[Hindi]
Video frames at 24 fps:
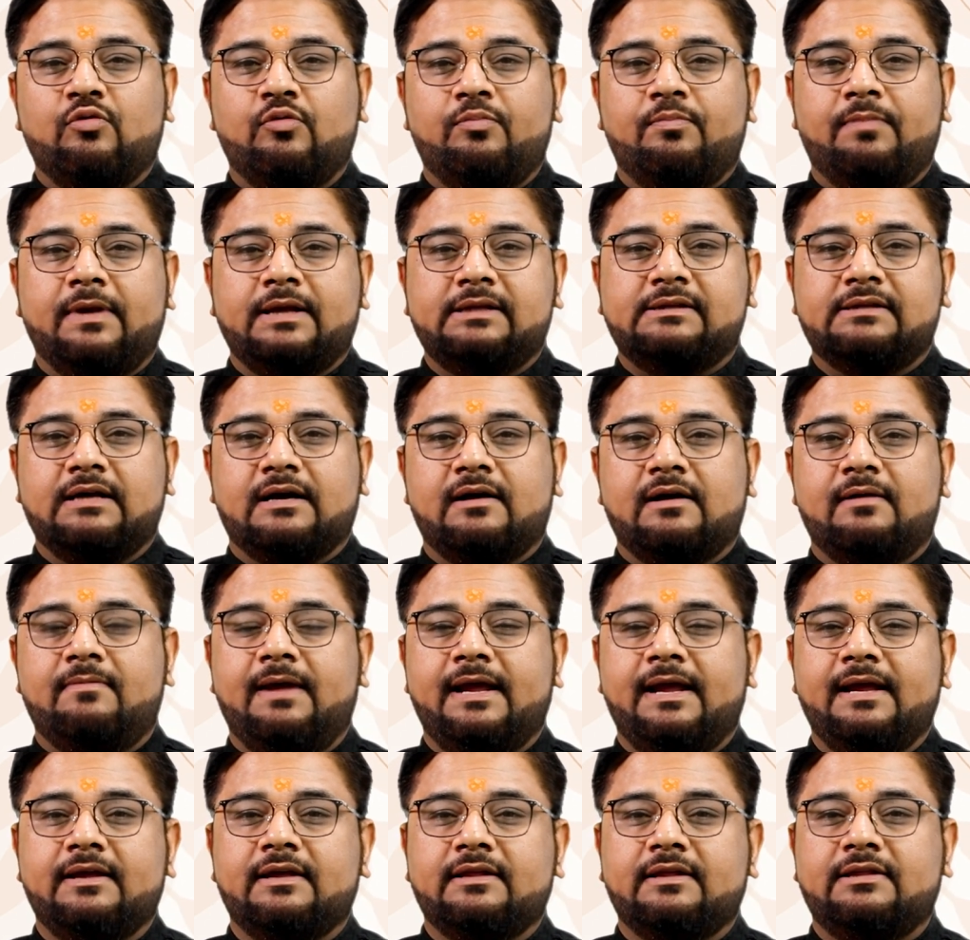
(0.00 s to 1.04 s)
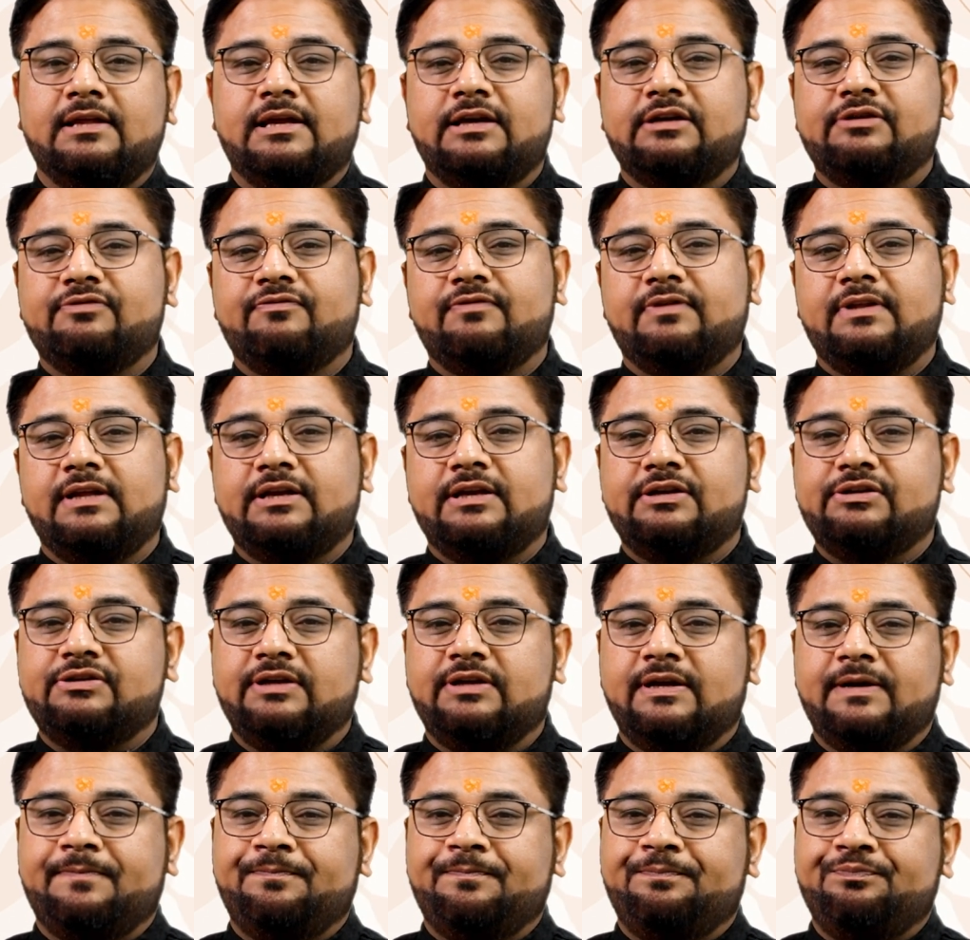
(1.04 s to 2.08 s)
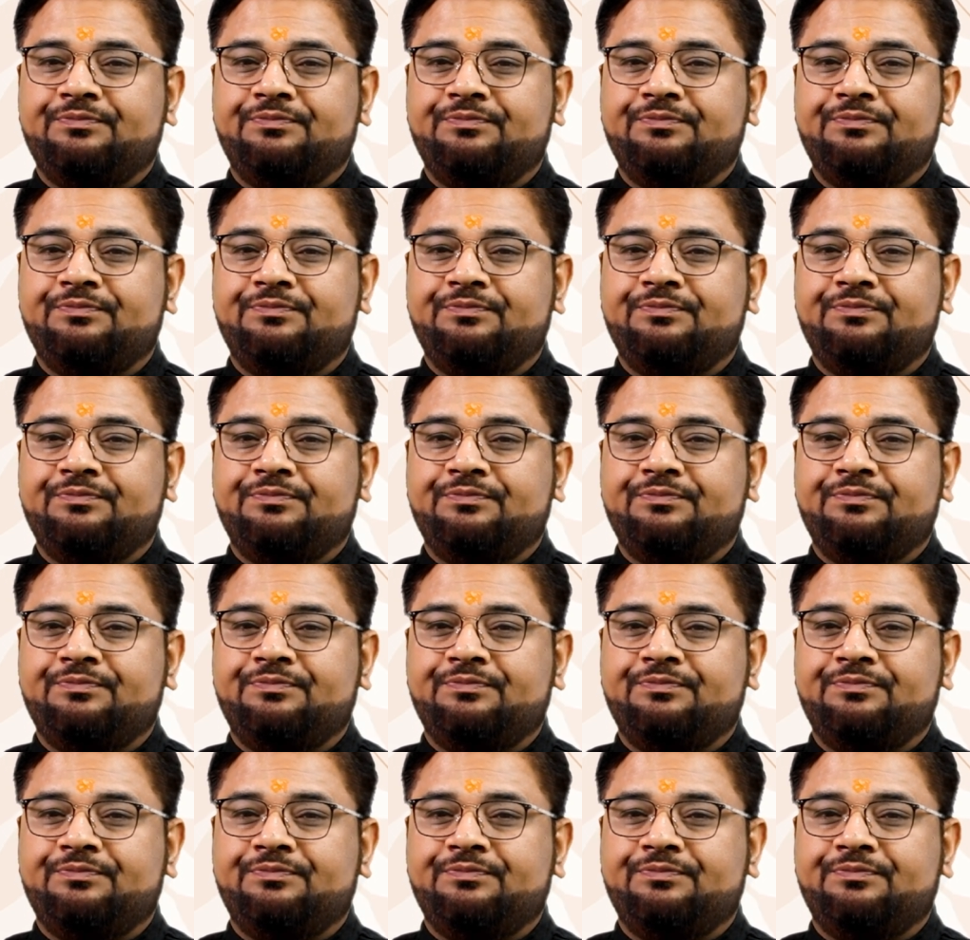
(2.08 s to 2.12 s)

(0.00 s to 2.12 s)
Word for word: खूब पैसा कमाएंगे देश विदेश से